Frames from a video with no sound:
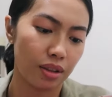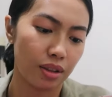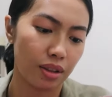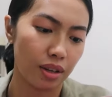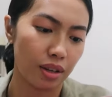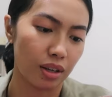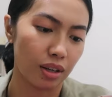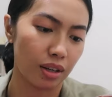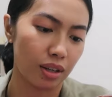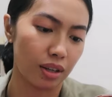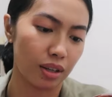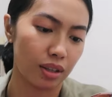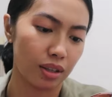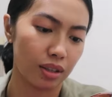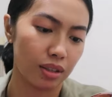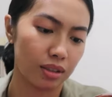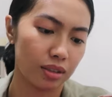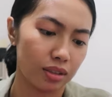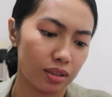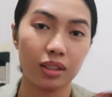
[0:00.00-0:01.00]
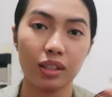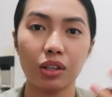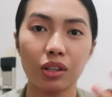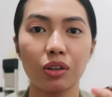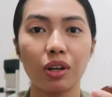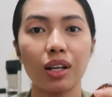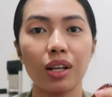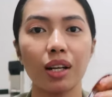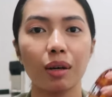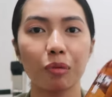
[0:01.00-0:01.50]
the, hindi
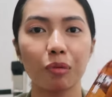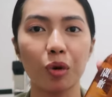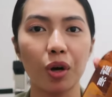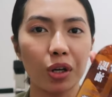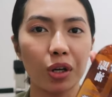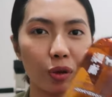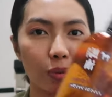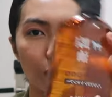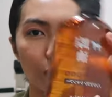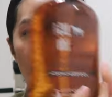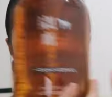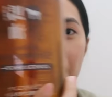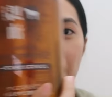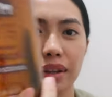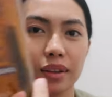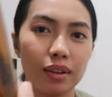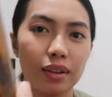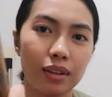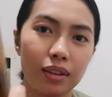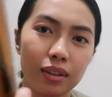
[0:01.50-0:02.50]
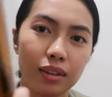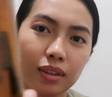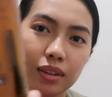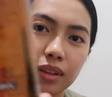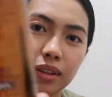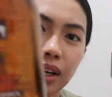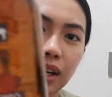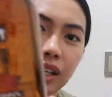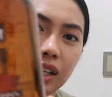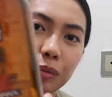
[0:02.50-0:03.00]
ko alam kung anong brand.
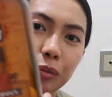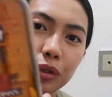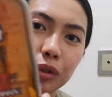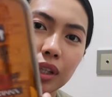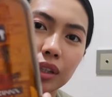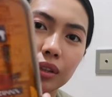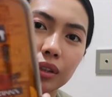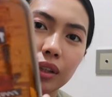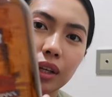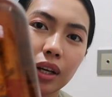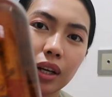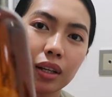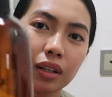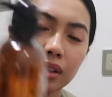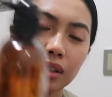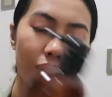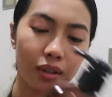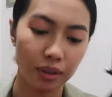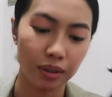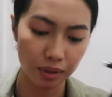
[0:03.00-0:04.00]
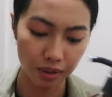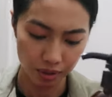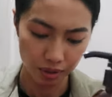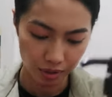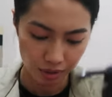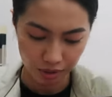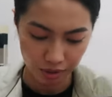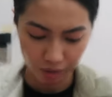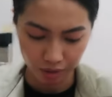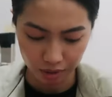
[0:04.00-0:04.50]
Nakalimutan ko na.
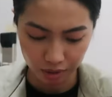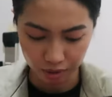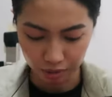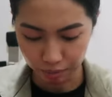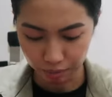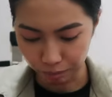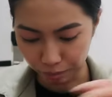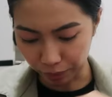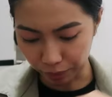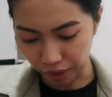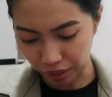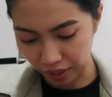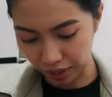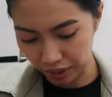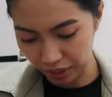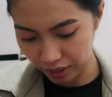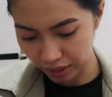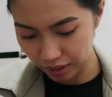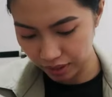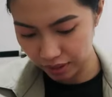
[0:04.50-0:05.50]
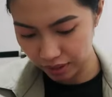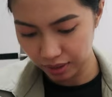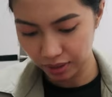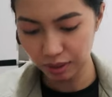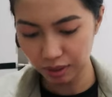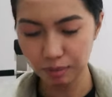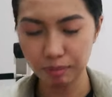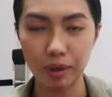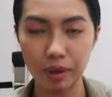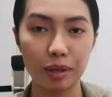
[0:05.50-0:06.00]
But,
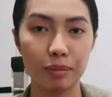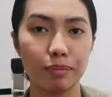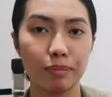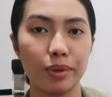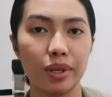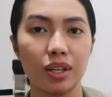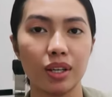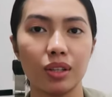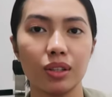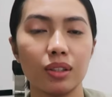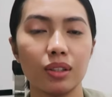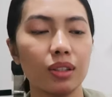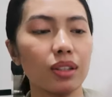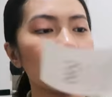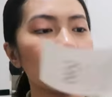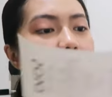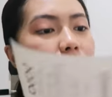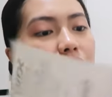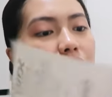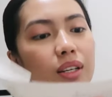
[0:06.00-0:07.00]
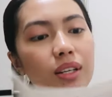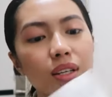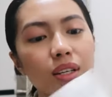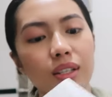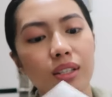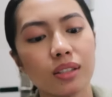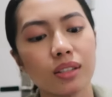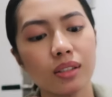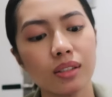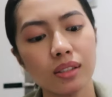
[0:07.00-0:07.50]
my bill
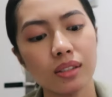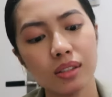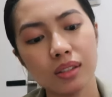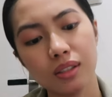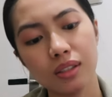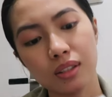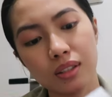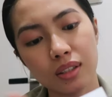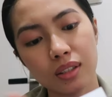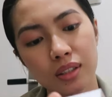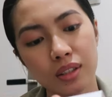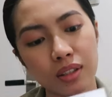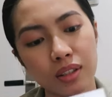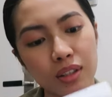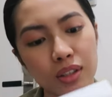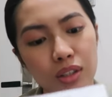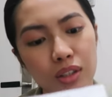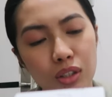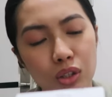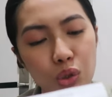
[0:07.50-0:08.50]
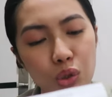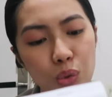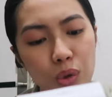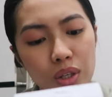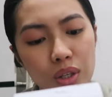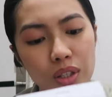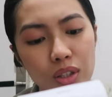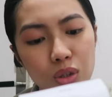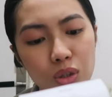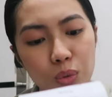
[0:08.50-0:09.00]
is
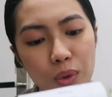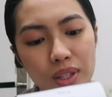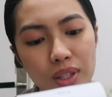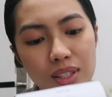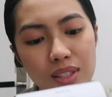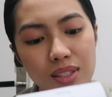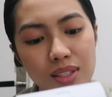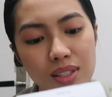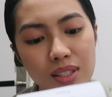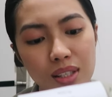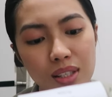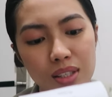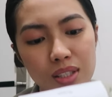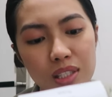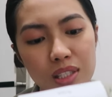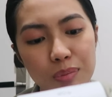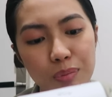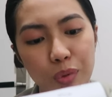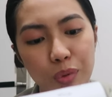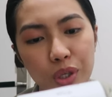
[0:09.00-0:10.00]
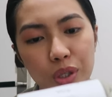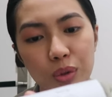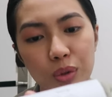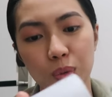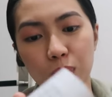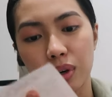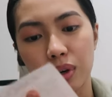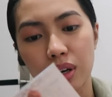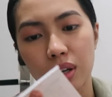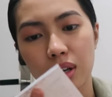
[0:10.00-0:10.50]

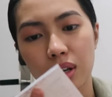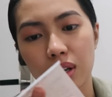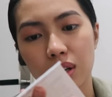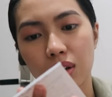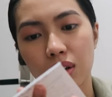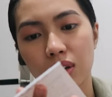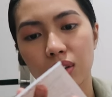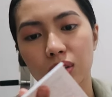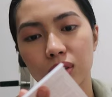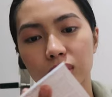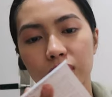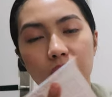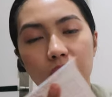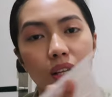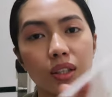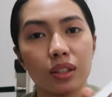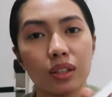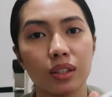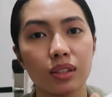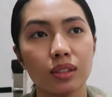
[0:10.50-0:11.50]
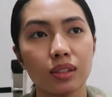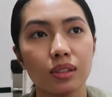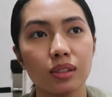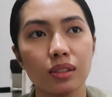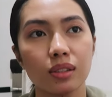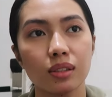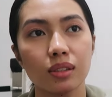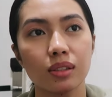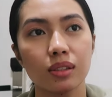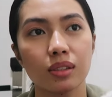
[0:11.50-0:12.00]
226.1 Hong Kong dollars.
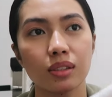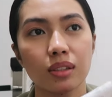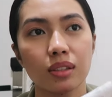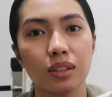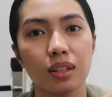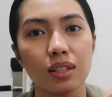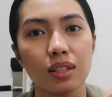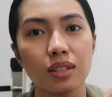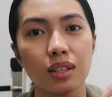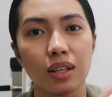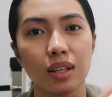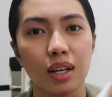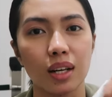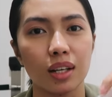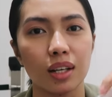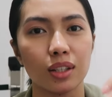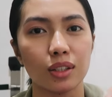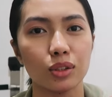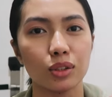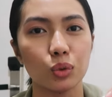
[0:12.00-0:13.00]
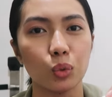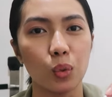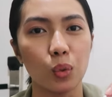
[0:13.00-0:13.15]
That's around